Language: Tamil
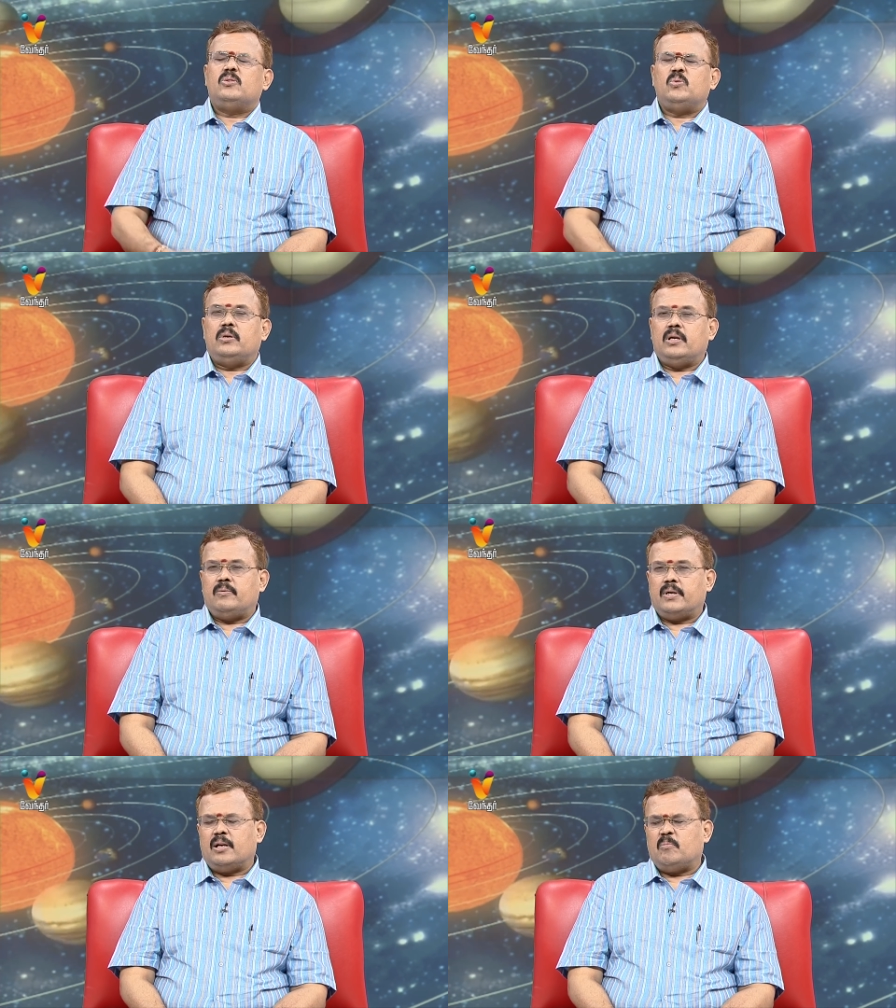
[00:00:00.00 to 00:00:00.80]

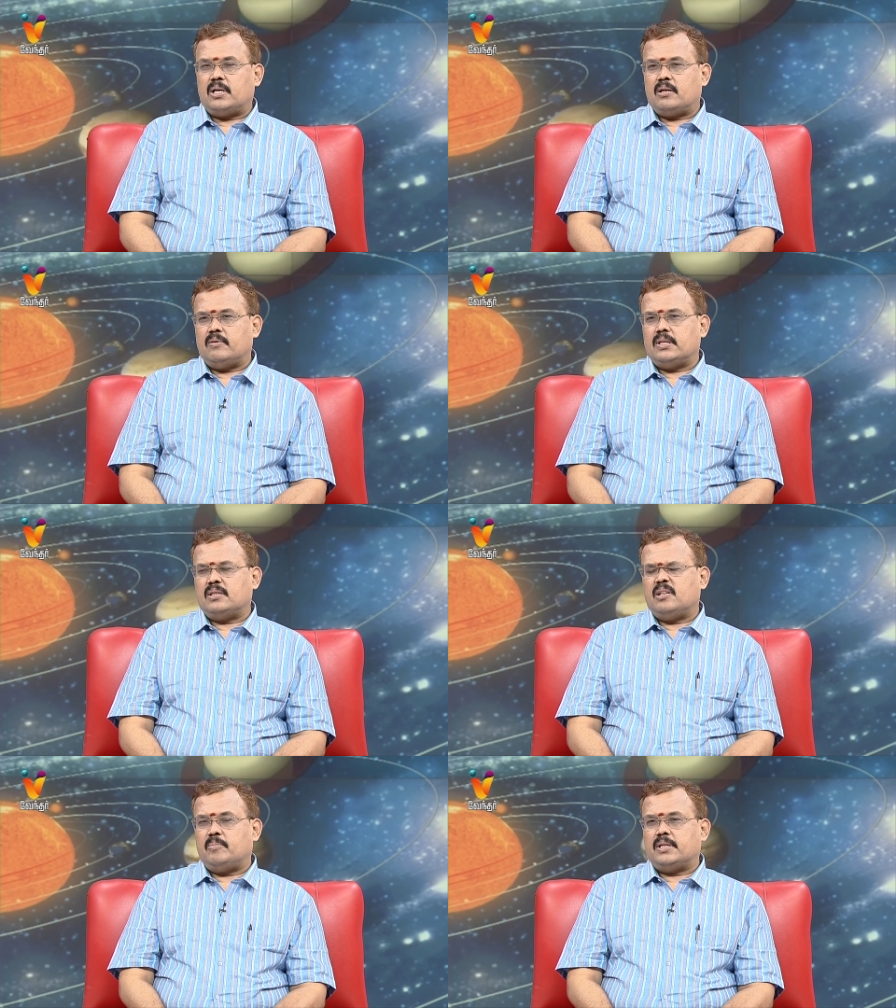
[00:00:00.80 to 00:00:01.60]
ஜூனியர் விகடன் மற்ற
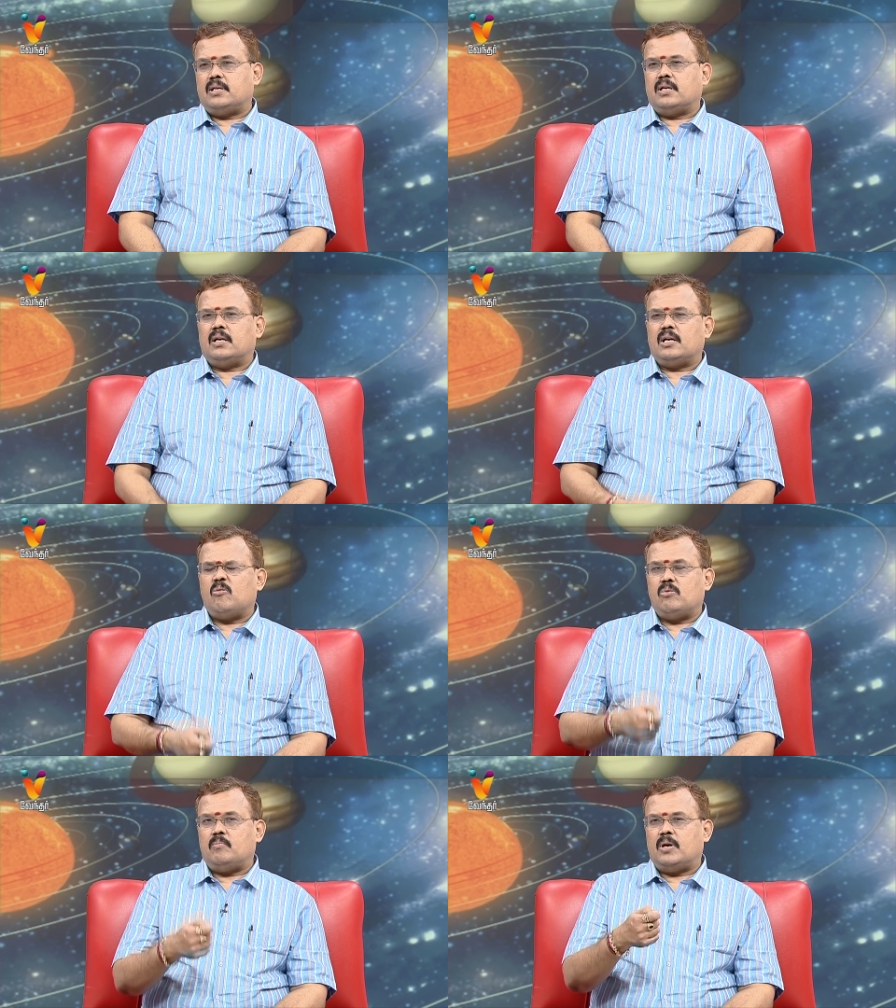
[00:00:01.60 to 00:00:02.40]
விதத்தில் பத்திரிகைகள்
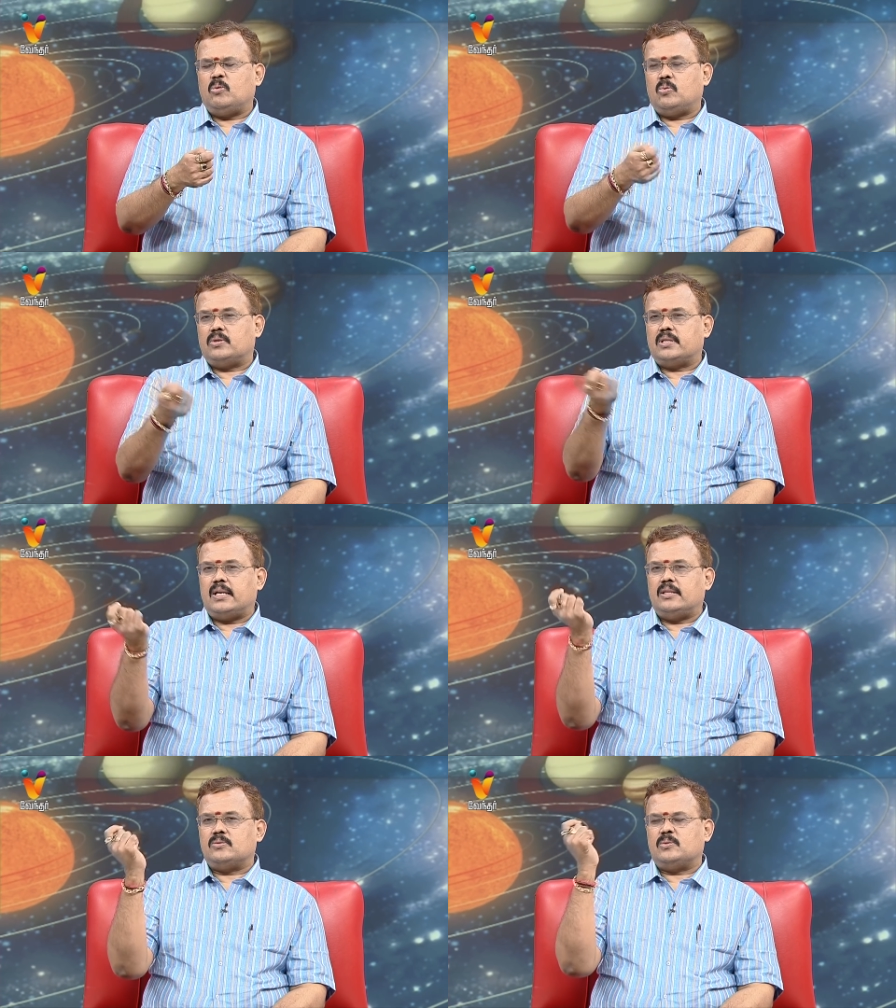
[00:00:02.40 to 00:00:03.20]
என்றால் ஒரு மனு
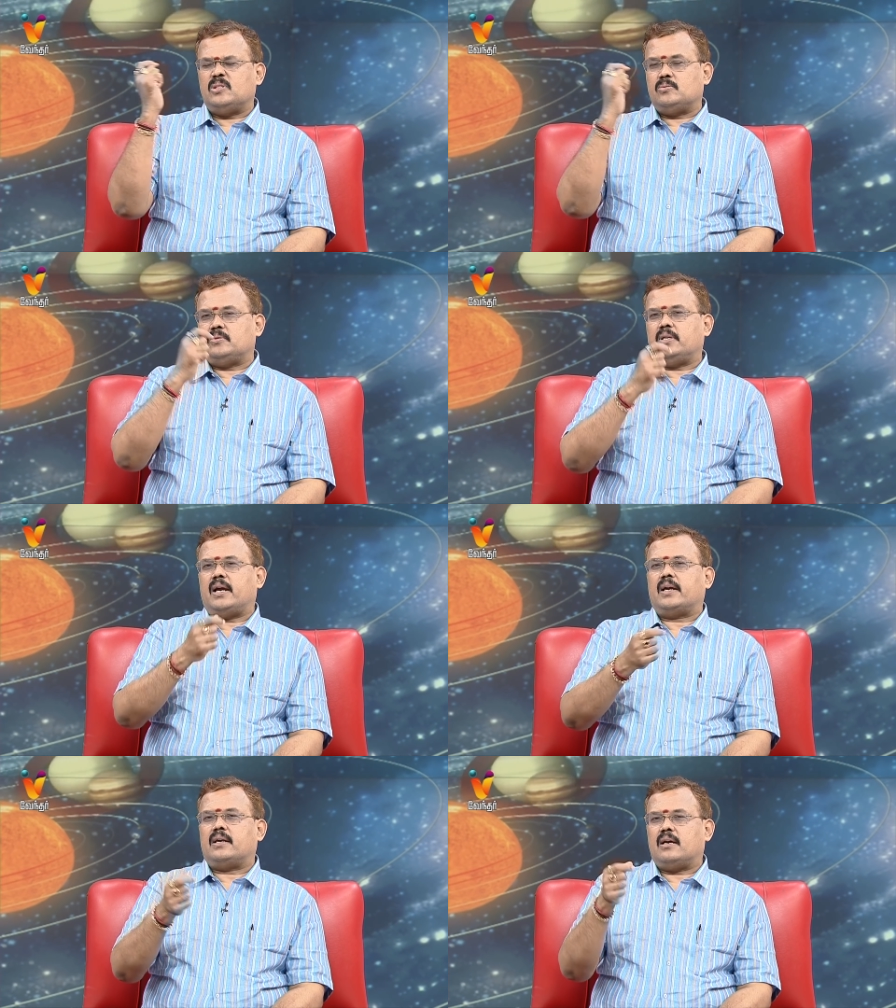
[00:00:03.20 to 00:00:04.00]
கொடுத்தால் அது சுற்றி சுற்றி
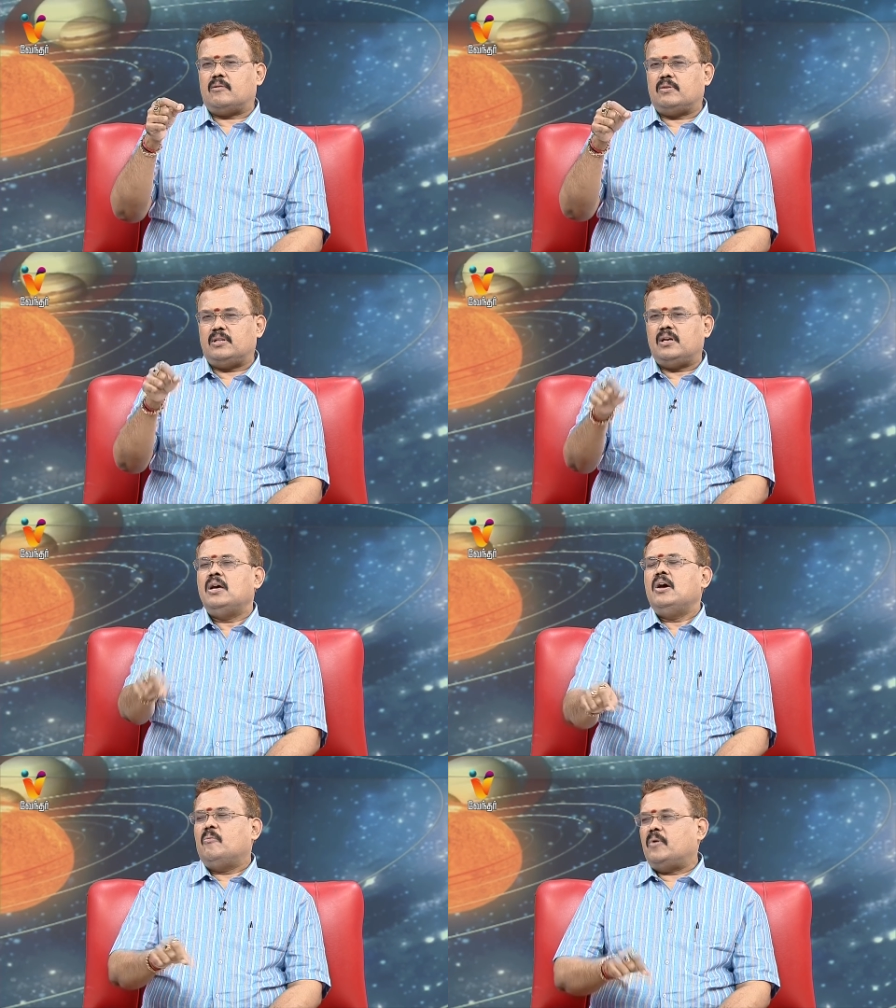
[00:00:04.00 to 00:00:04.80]
ராக்கெட்டாக வந்து
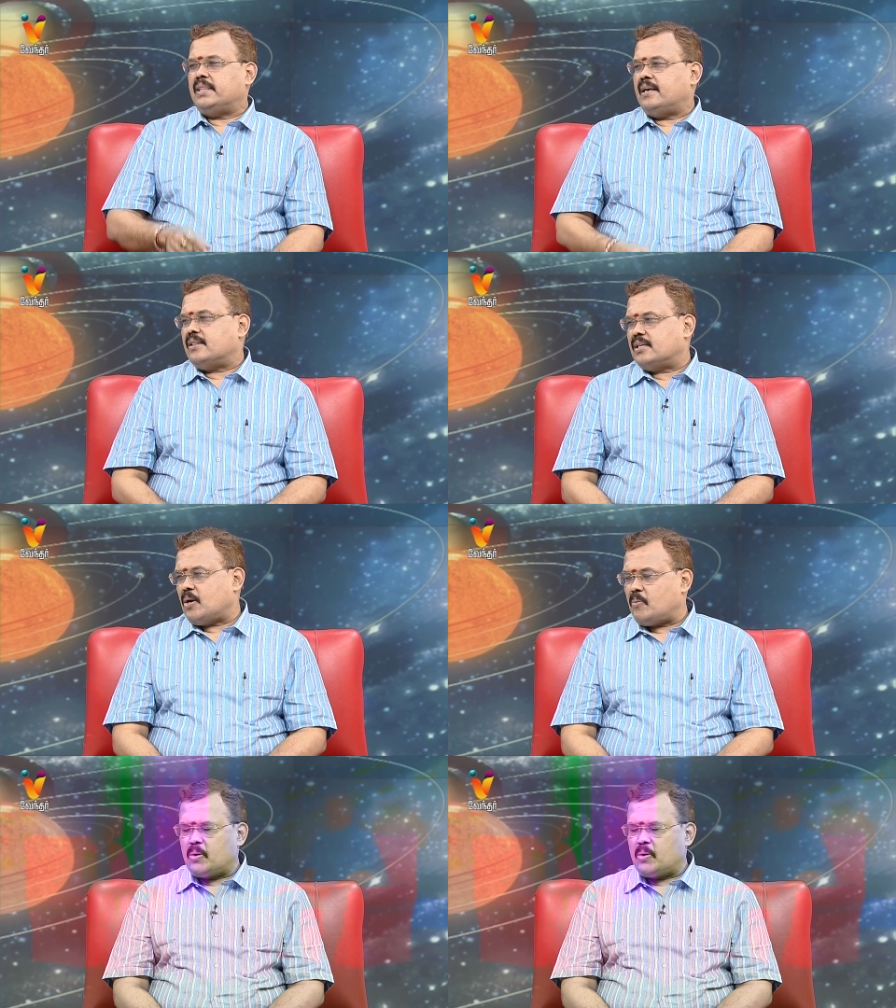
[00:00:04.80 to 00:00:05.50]
வந்த இடத்துக்கே